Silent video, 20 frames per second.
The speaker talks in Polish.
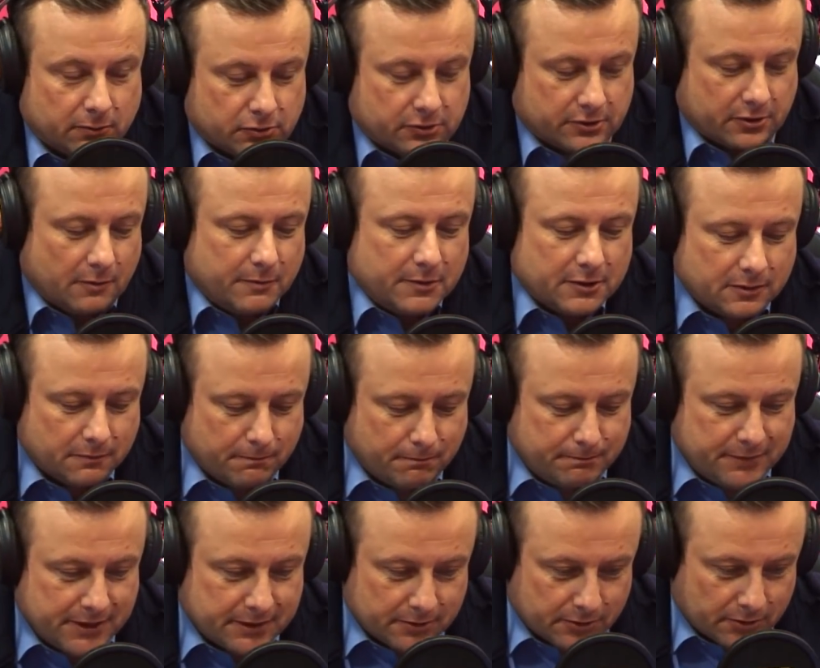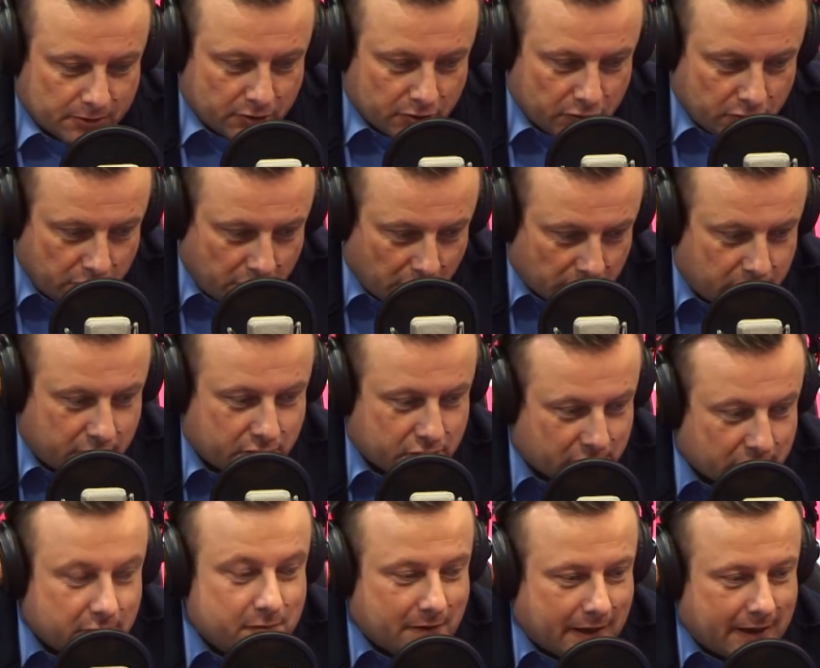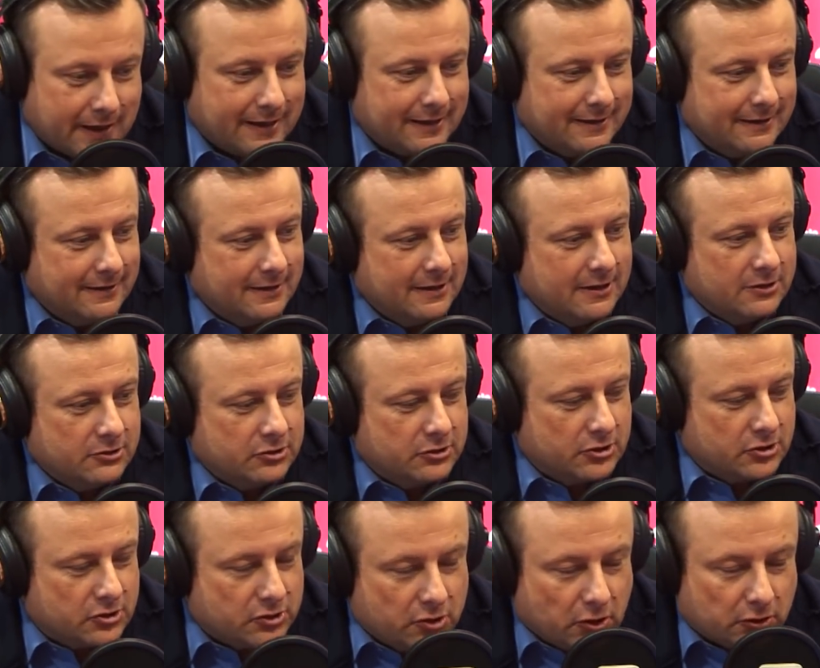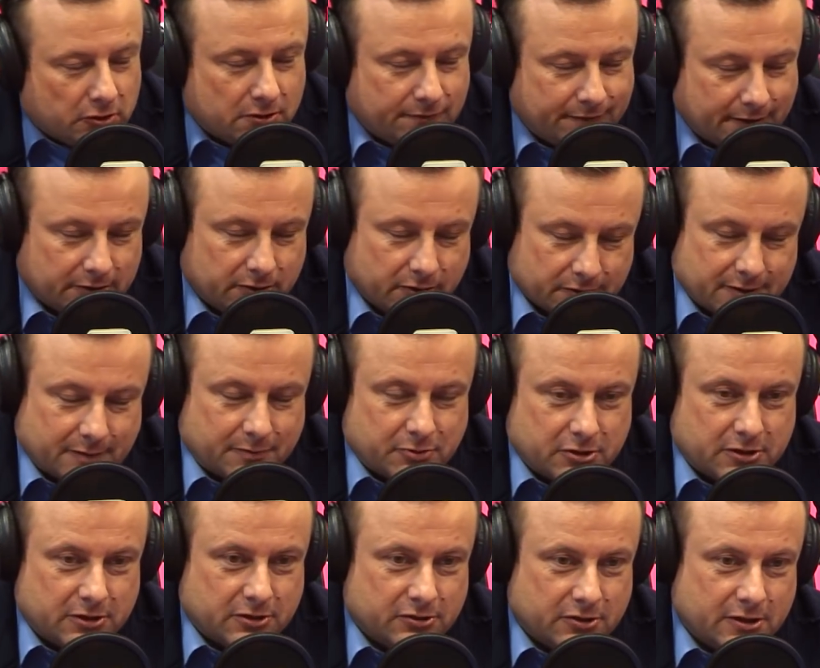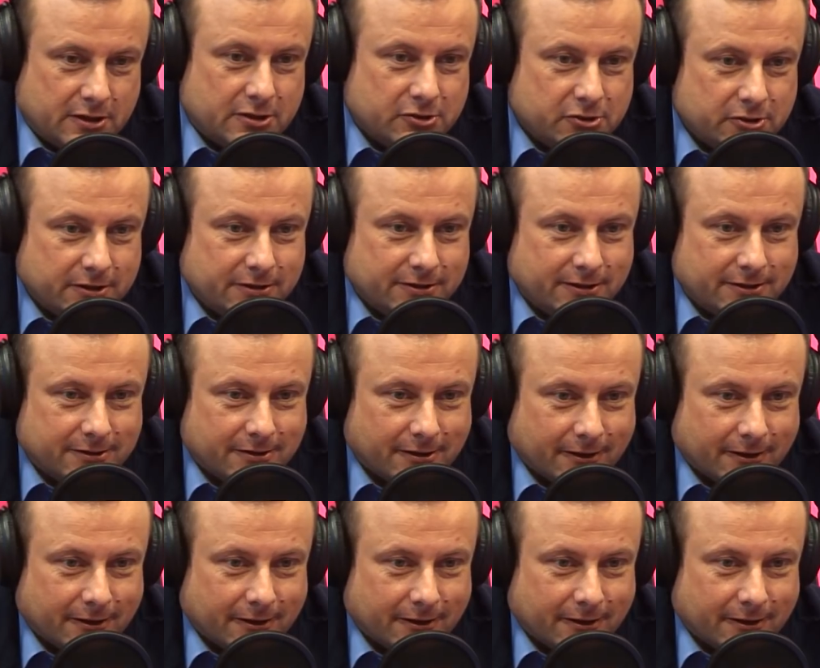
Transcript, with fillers: Czy Robert Biedroń dotrzyma, czy też dotrwa do zaprzysiężenia, czy jednak nie?